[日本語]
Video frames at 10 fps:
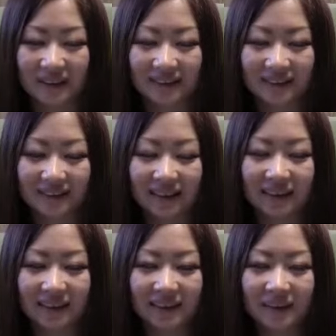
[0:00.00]
最
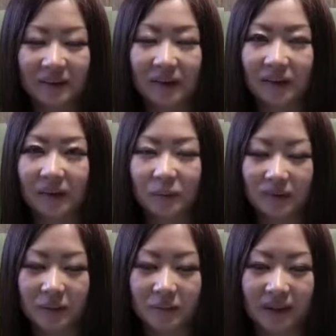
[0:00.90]
近なんかよう
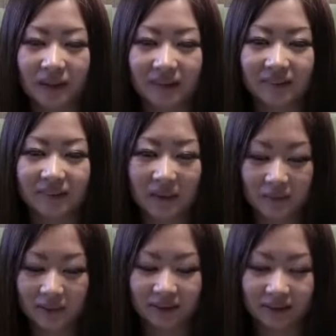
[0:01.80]
でも書いてるで
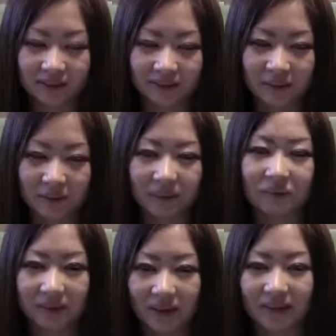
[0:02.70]
ばんちゃんちょこちょこな